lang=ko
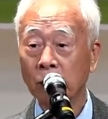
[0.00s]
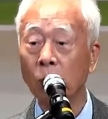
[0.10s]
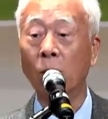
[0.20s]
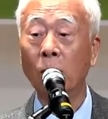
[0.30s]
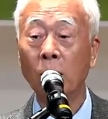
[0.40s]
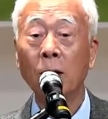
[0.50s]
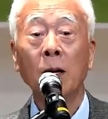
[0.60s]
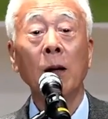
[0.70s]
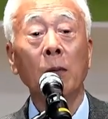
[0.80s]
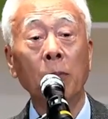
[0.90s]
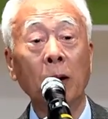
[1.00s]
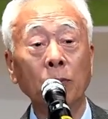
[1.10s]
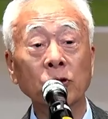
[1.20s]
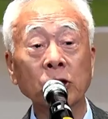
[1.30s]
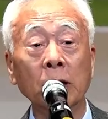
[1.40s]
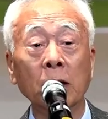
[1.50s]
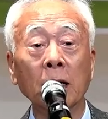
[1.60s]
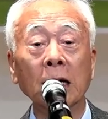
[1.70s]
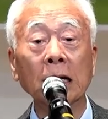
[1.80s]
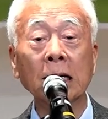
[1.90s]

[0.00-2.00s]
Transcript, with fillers: 또 뭐 무슨